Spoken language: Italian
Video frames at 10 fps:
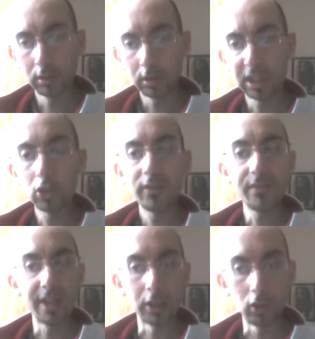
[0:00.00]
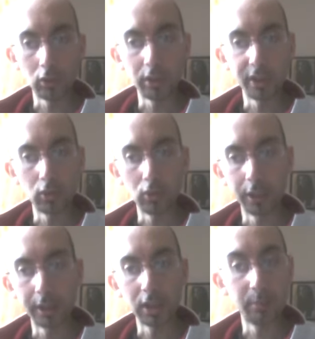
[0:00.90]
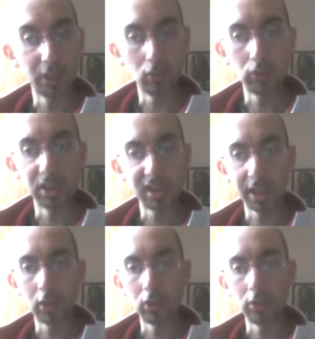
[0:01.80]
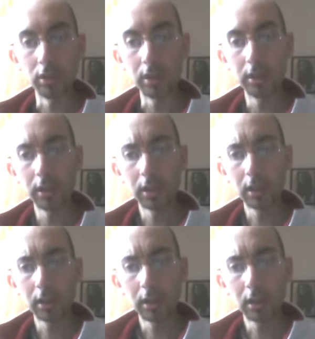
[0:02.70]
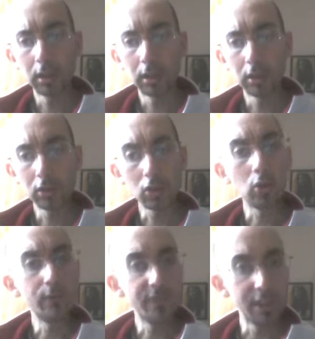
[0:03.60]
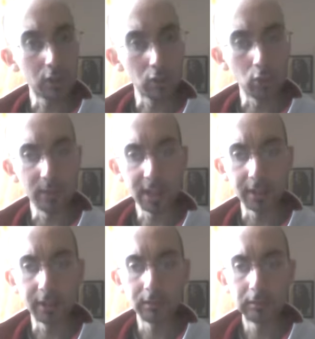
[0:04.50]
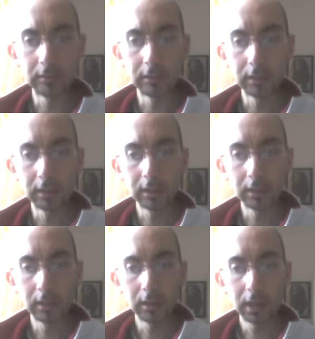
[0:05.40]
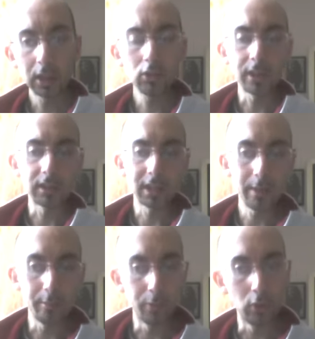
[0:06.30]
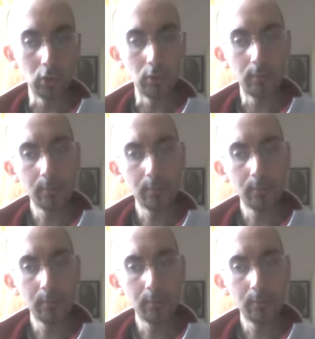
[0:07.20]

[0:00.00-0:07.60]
Da dove vengono le ore, i minuti, i secondi? Sono invenzioni umane? Allora il tempo